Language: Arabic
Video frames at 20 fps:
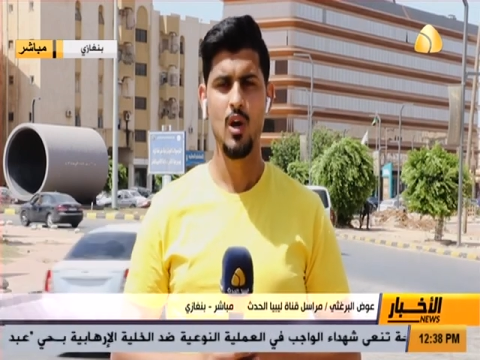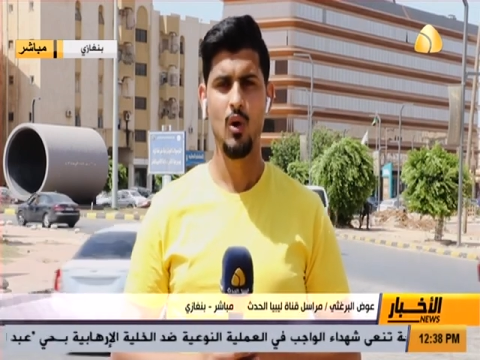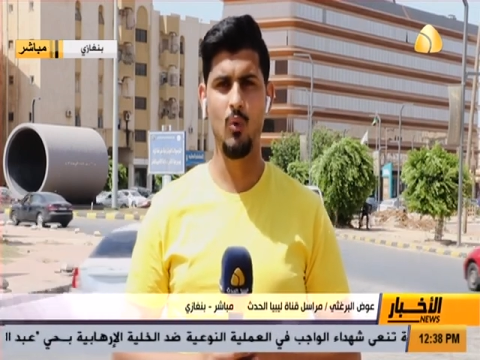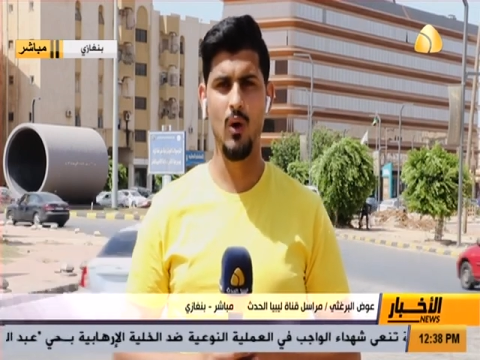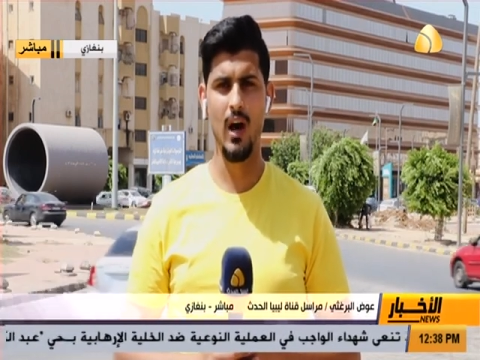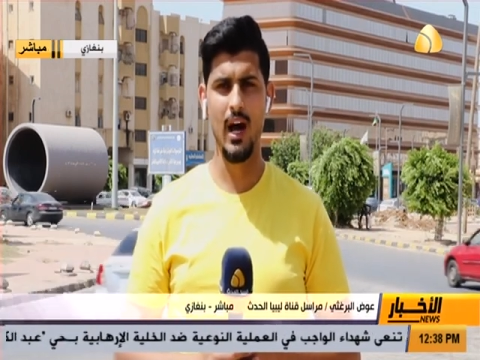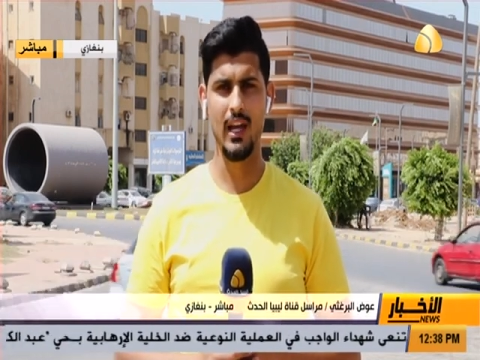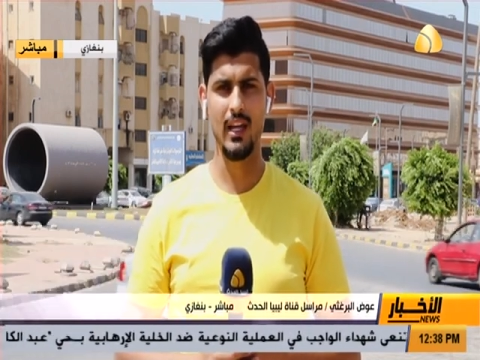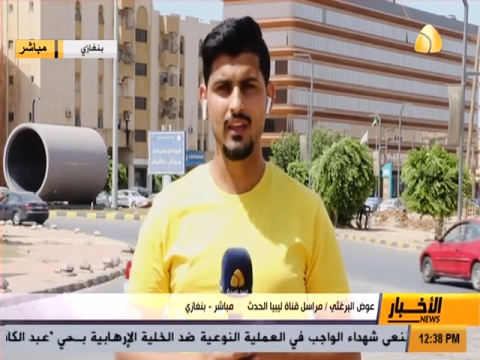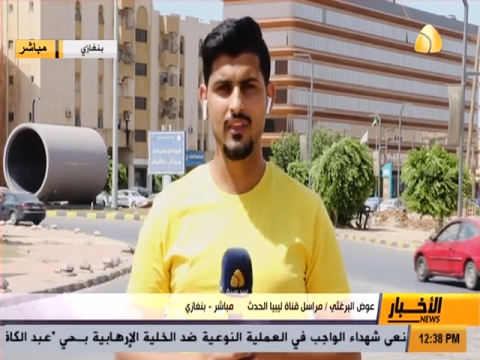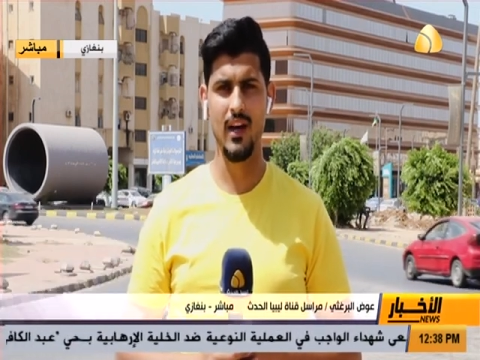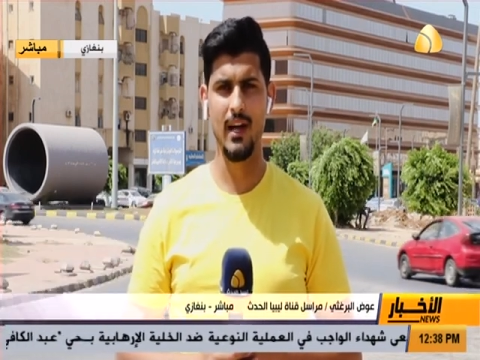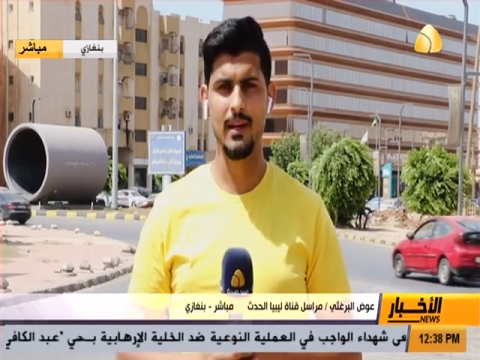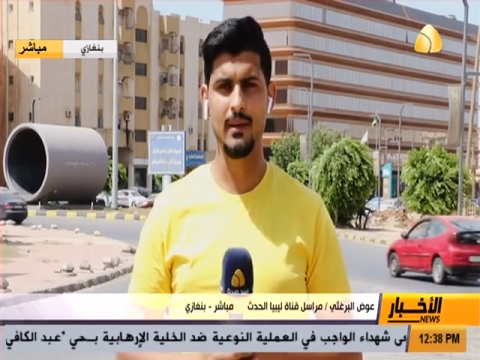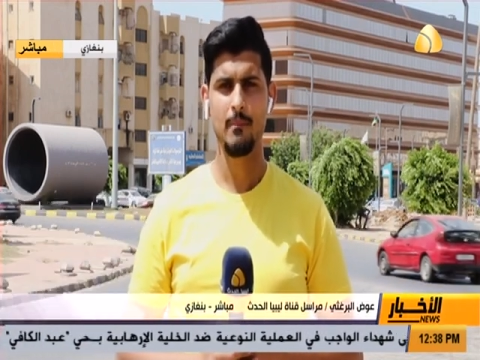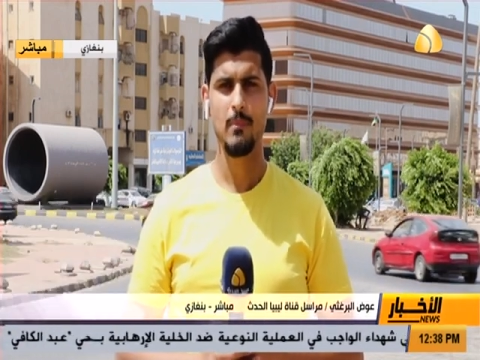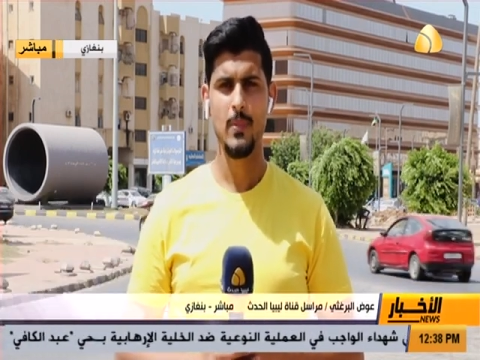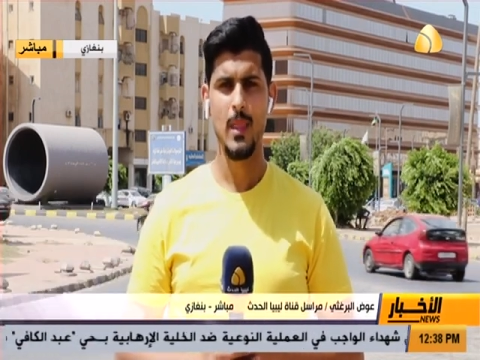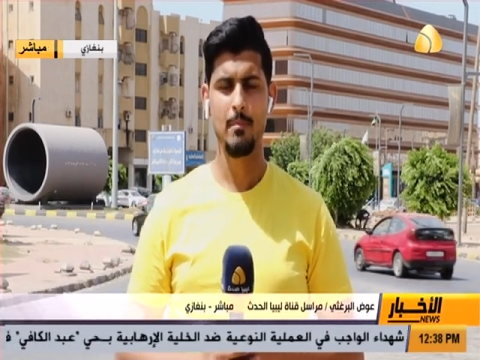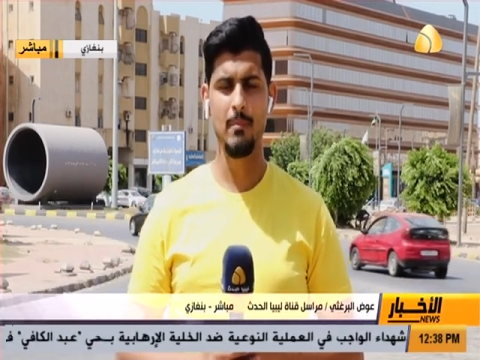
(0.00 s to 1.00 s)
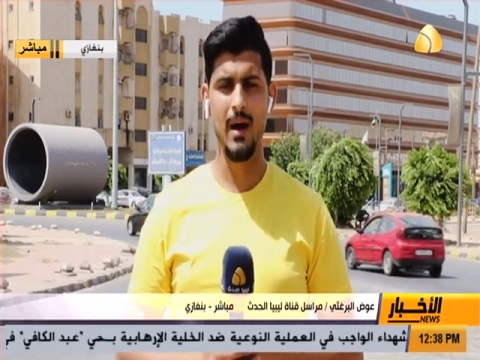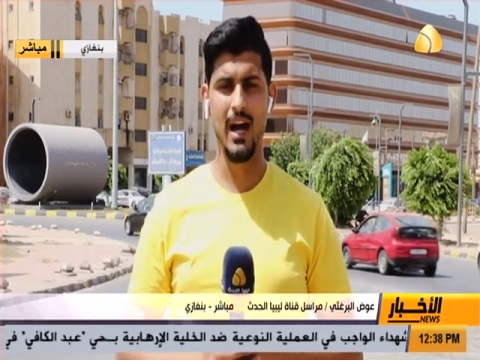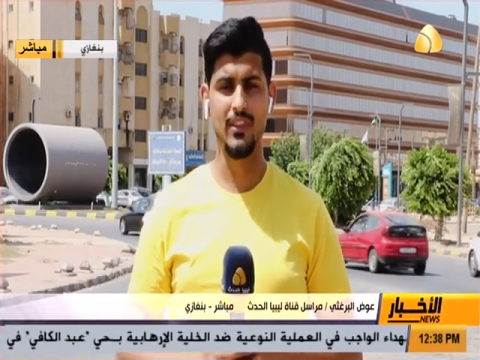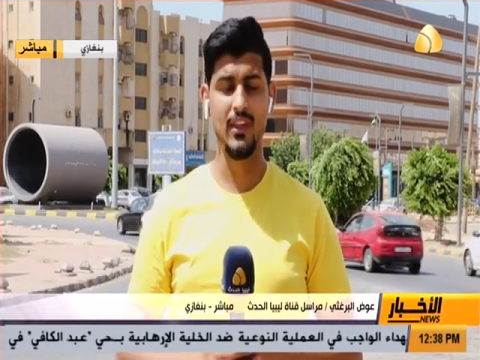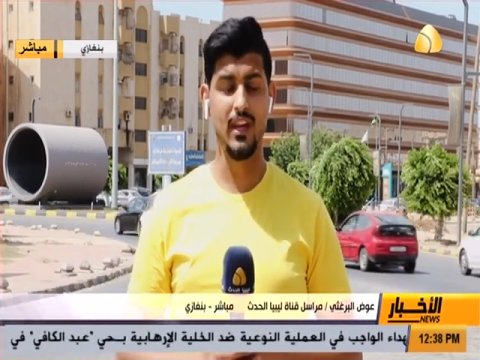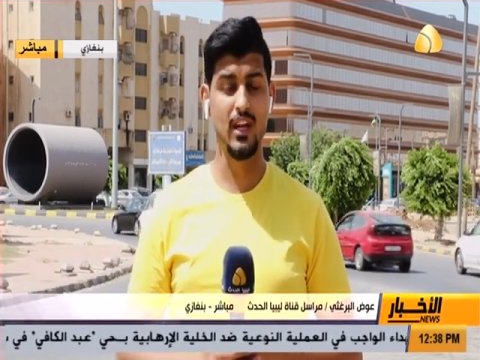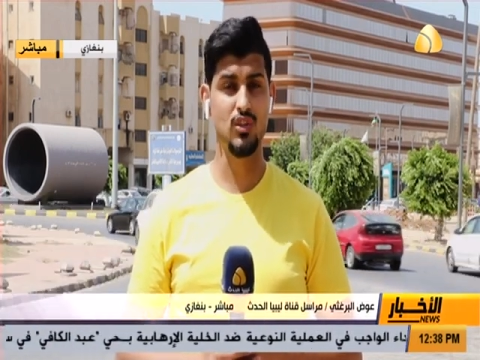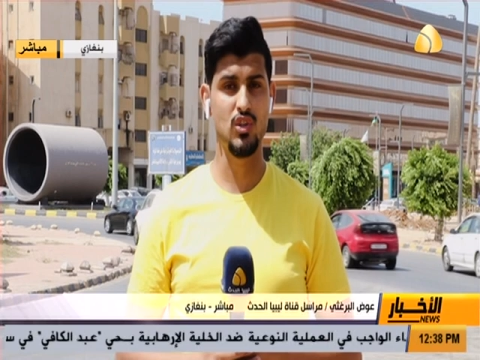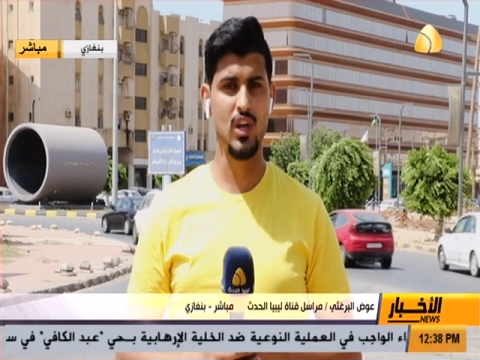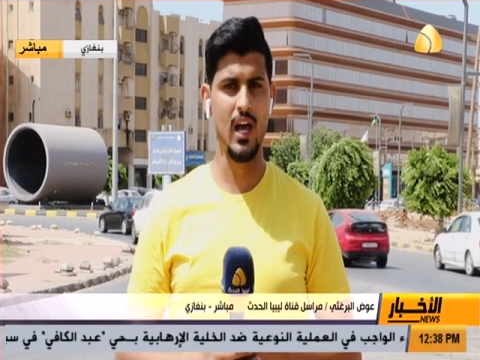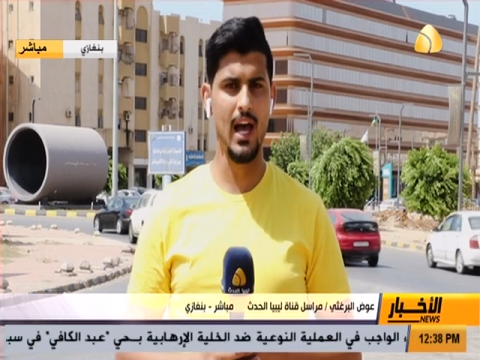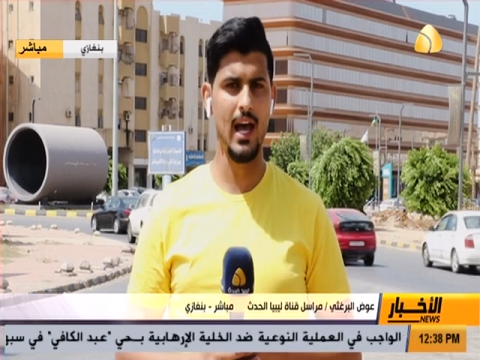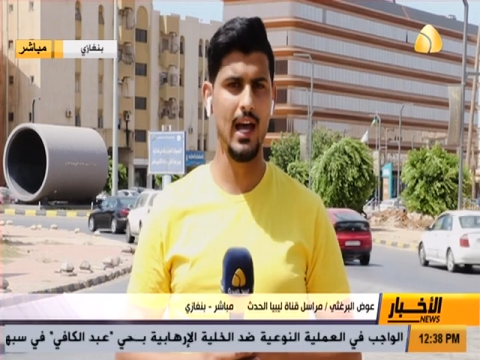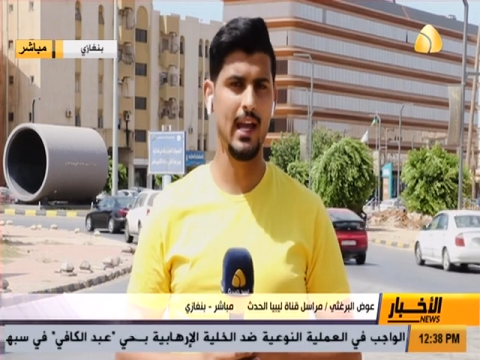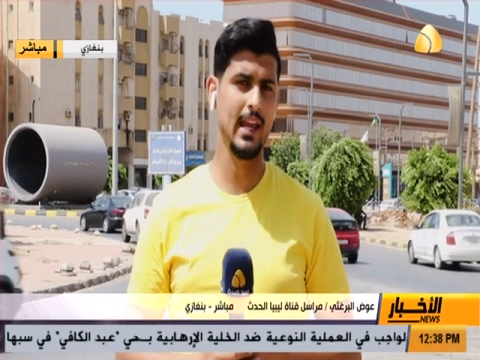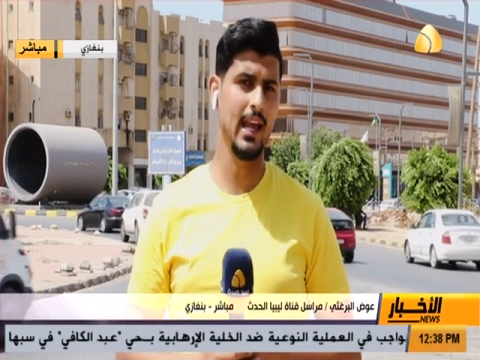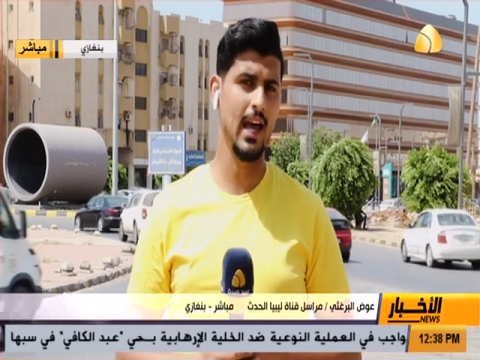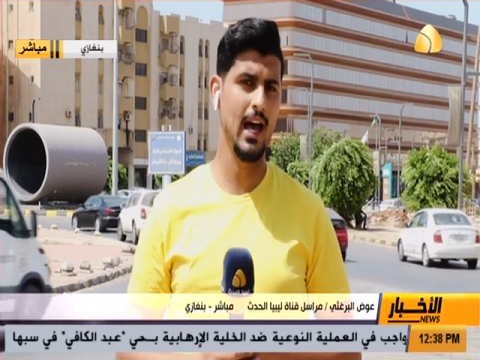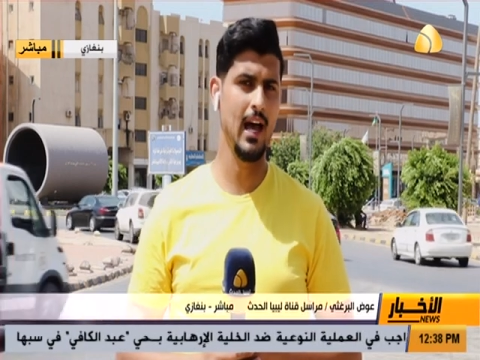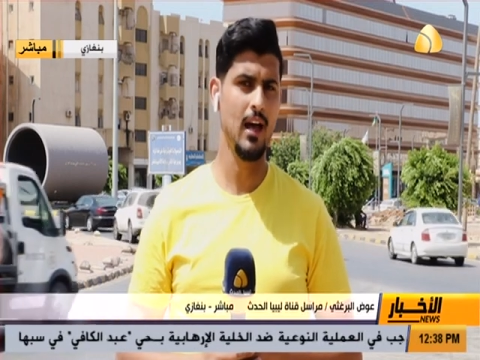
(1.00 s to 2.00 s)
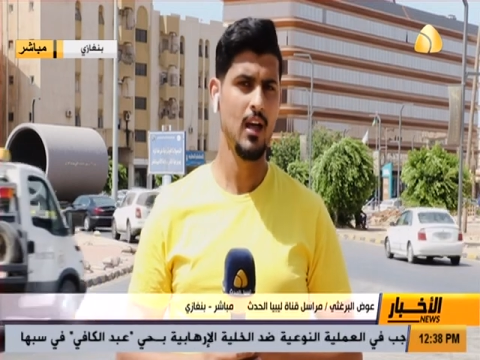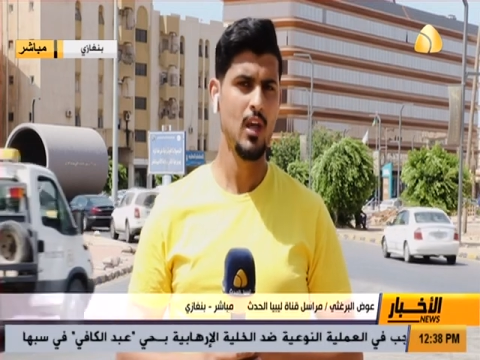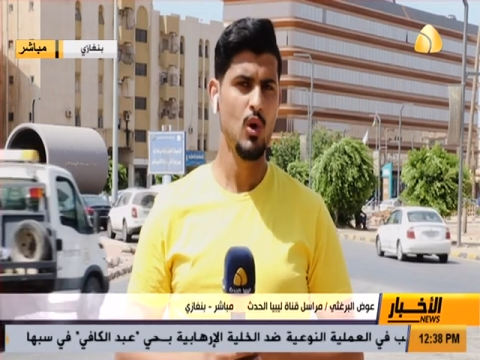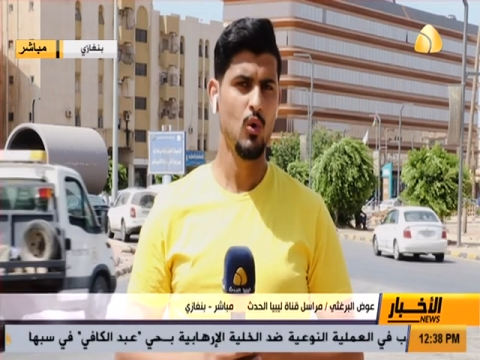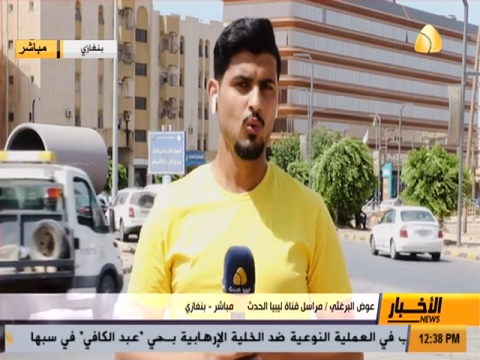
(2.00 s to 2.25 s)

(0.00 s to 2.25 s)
وأيضا بعد نجاحها